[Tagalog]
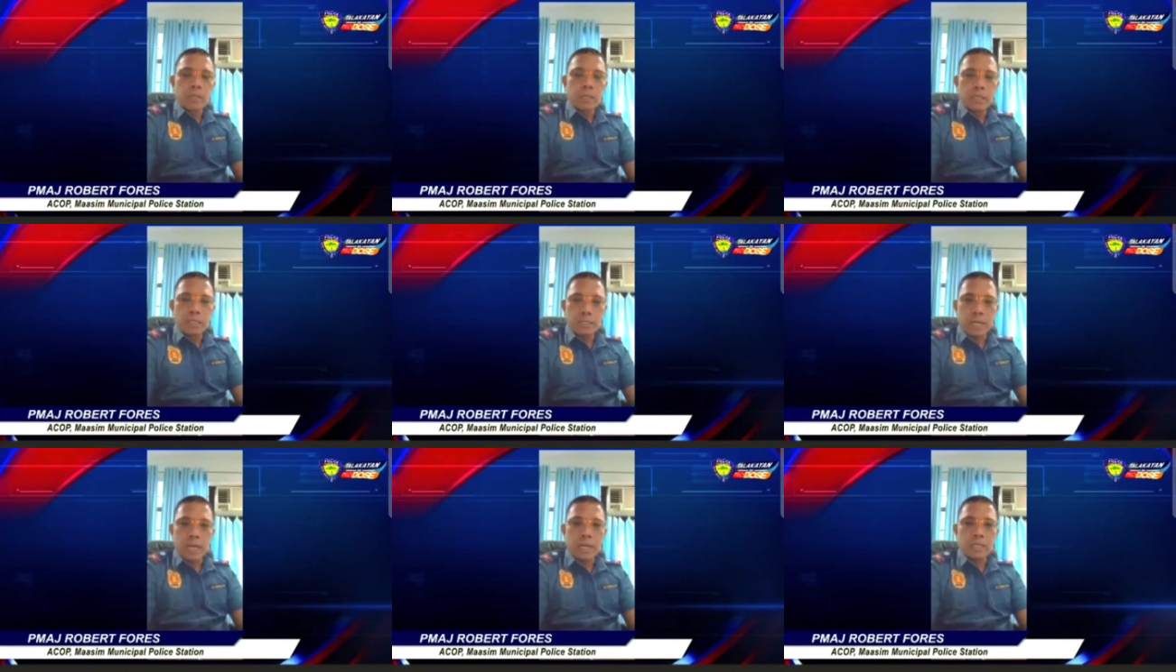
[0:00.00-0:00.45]

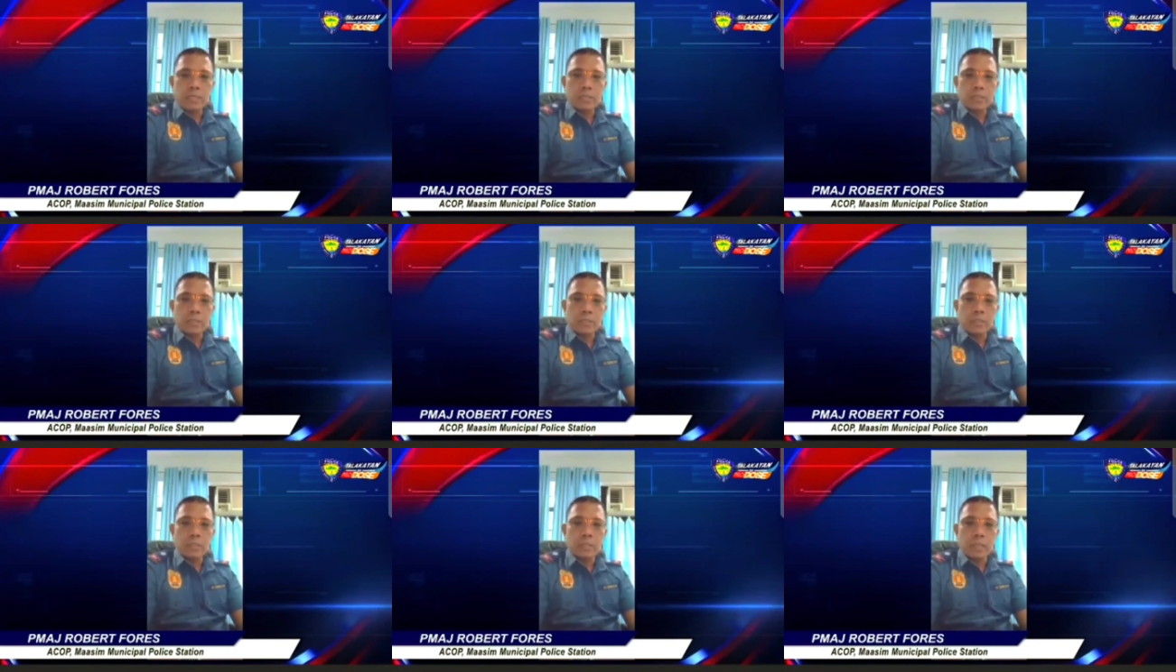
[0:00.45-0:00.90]

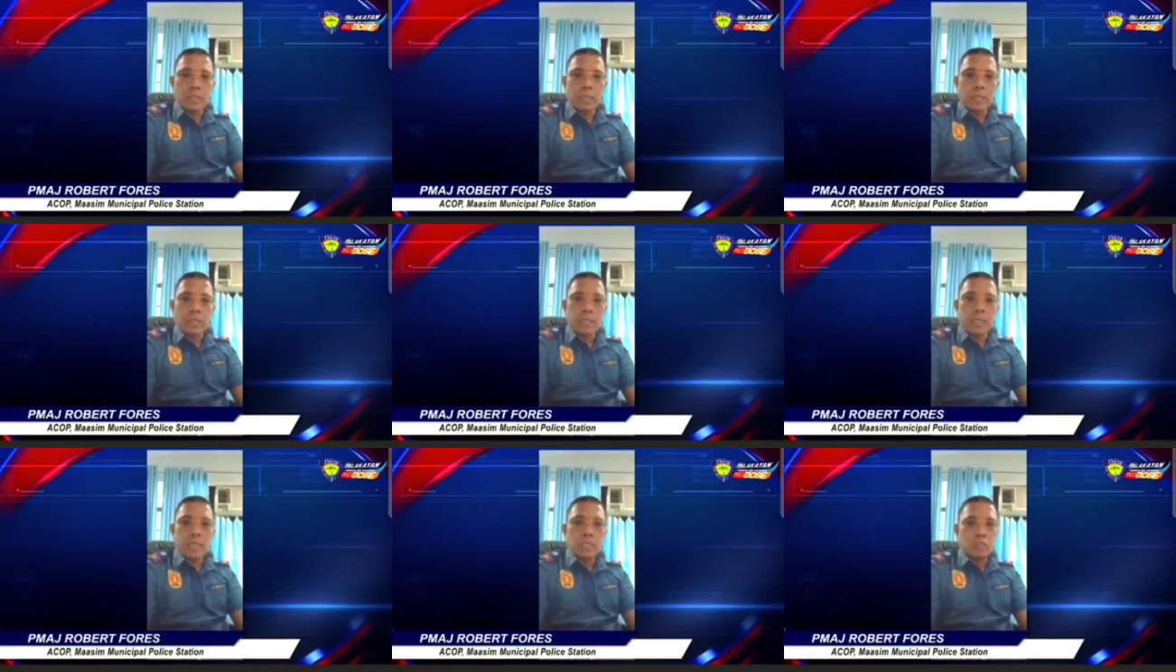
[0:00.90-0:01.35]
recreation,
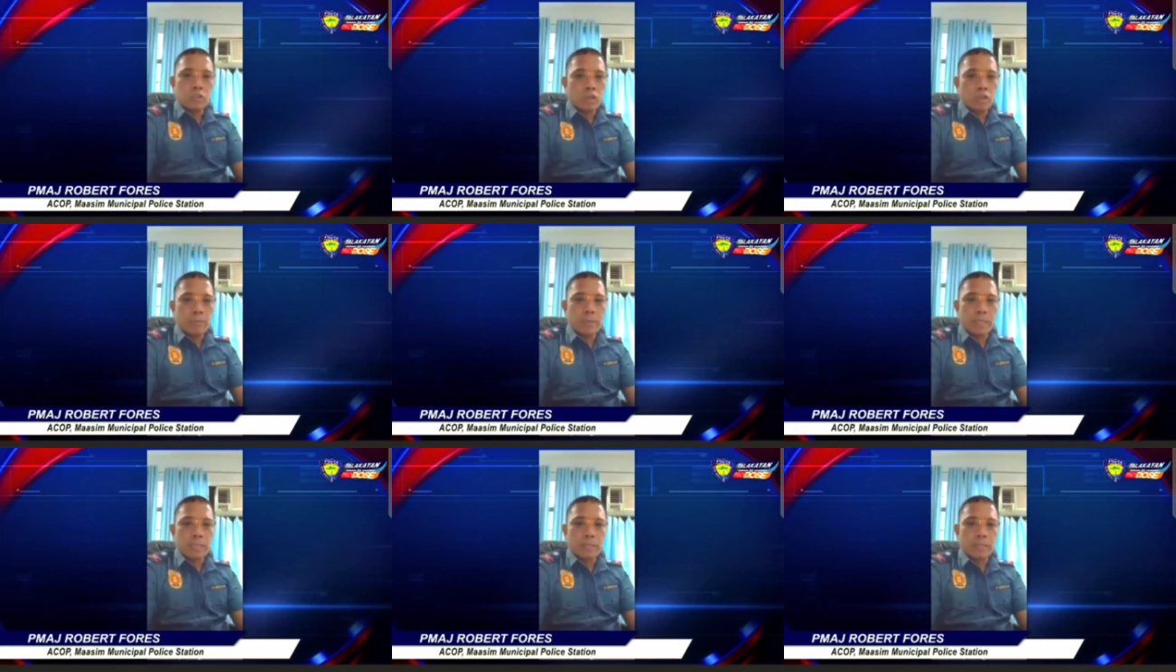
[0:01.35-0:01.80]
and
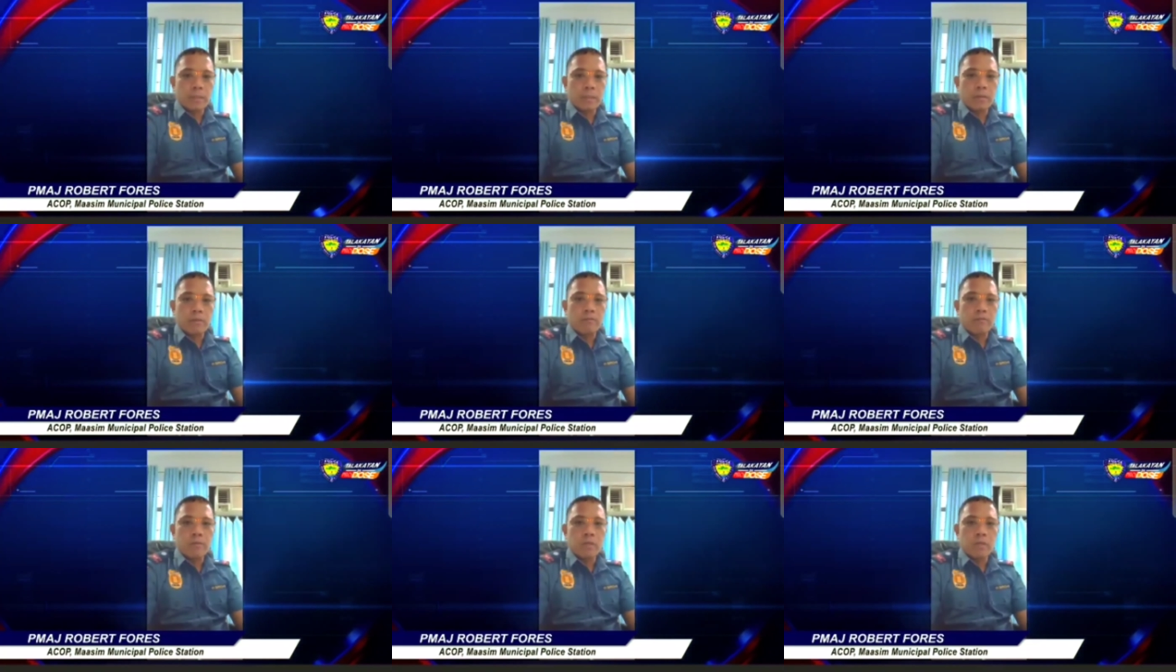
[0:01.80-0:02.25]
enjoyment
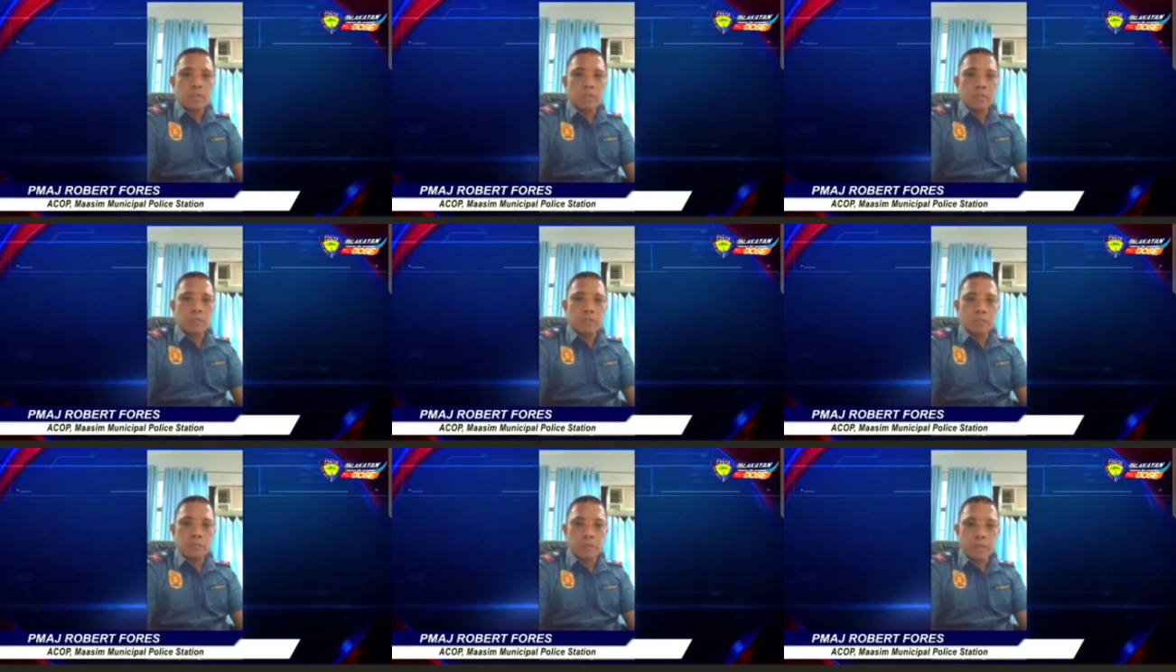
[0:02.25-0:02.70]
of
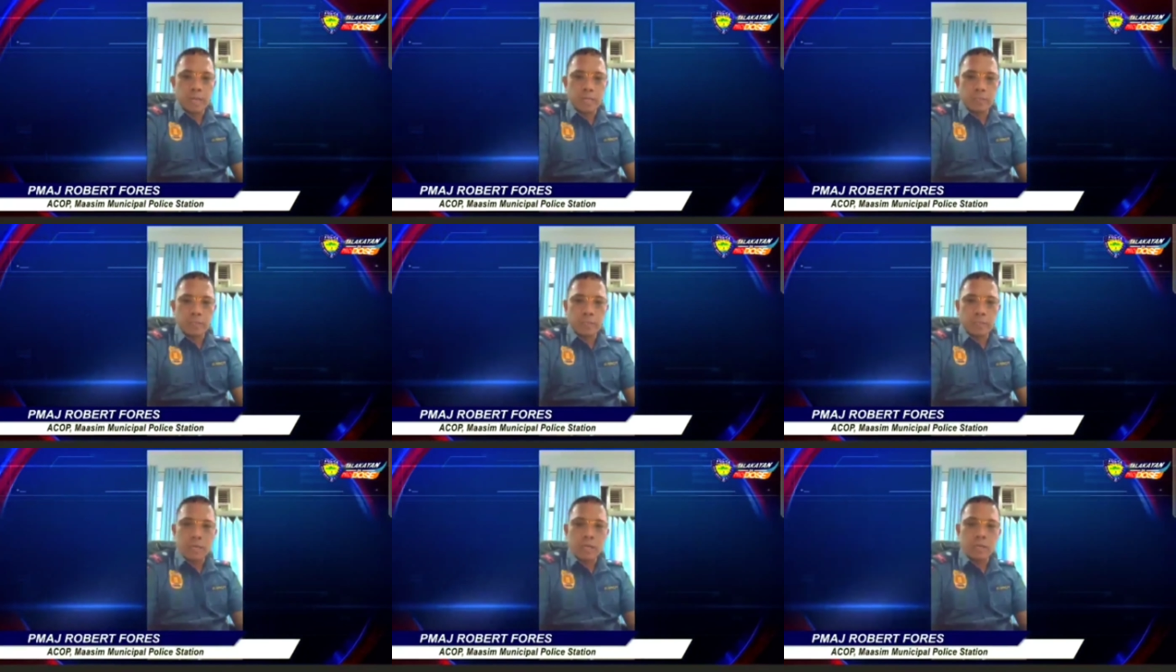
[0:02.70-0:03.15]
future
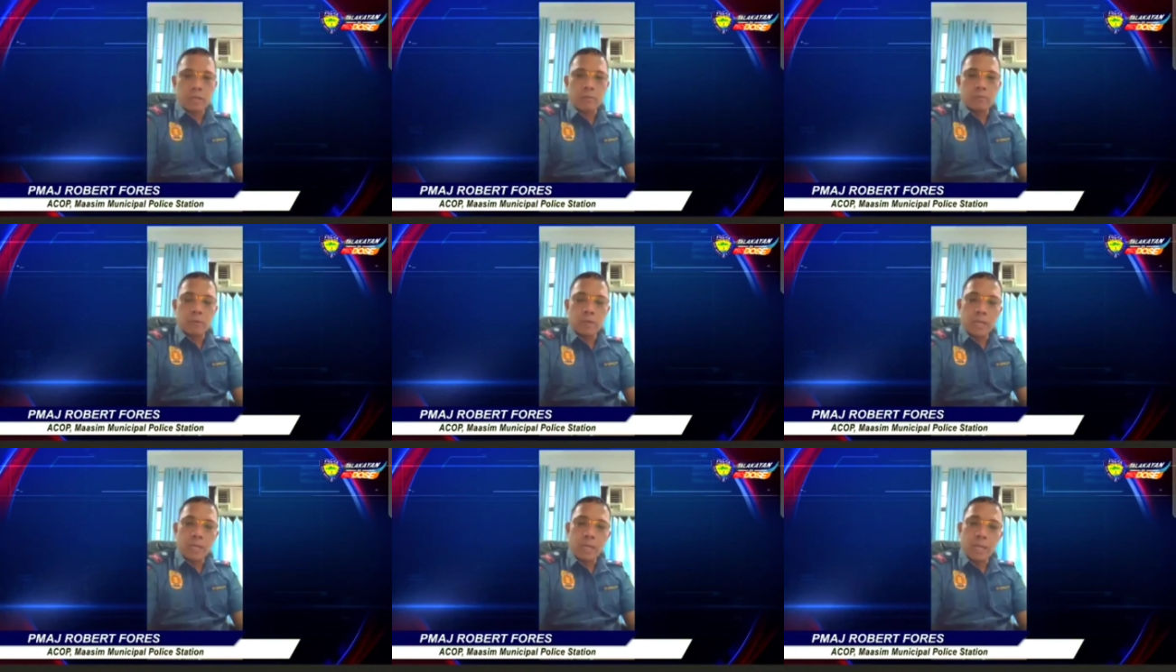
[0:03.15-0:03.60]
generations. At
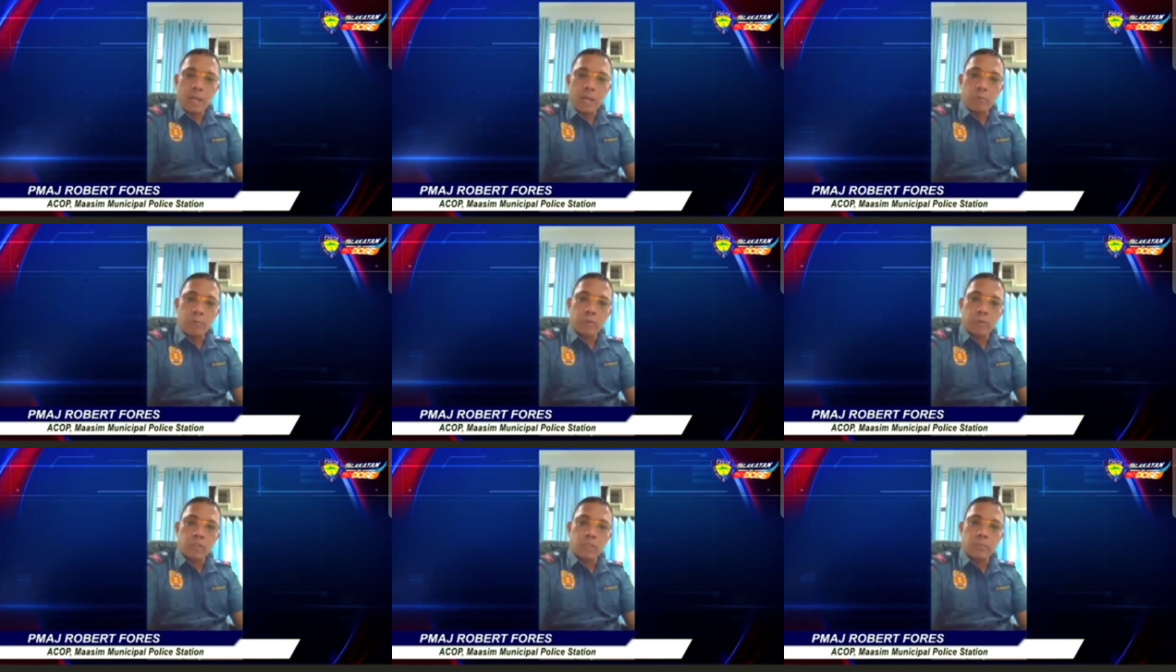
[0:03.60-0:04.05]
muli,
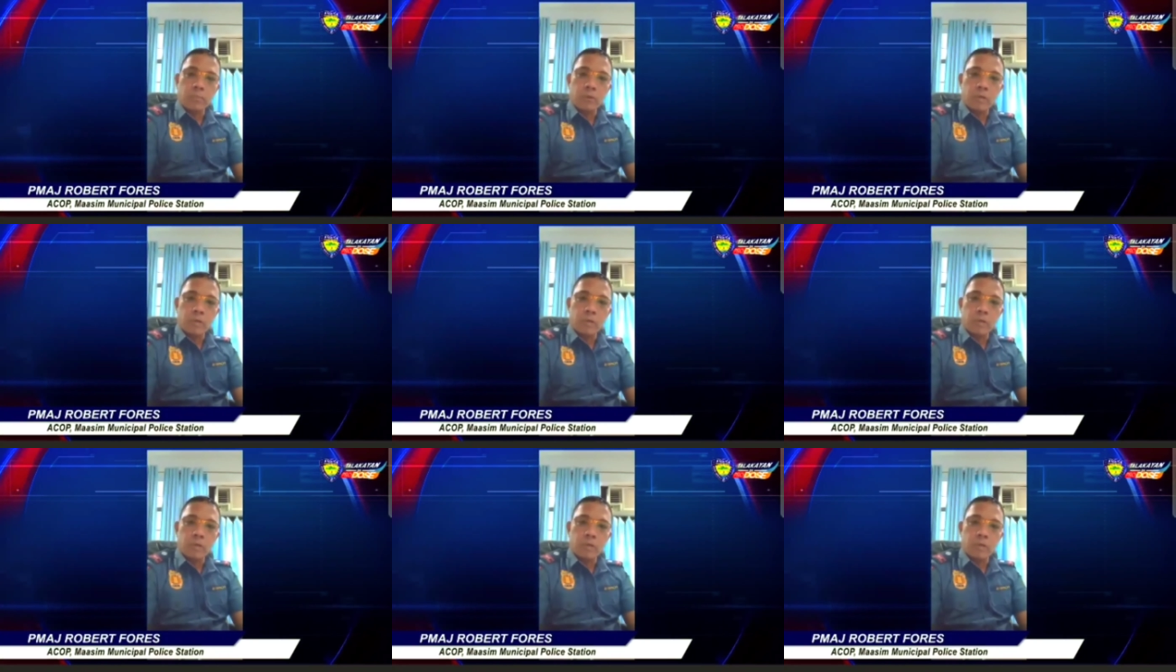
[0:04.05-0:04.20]
ako po si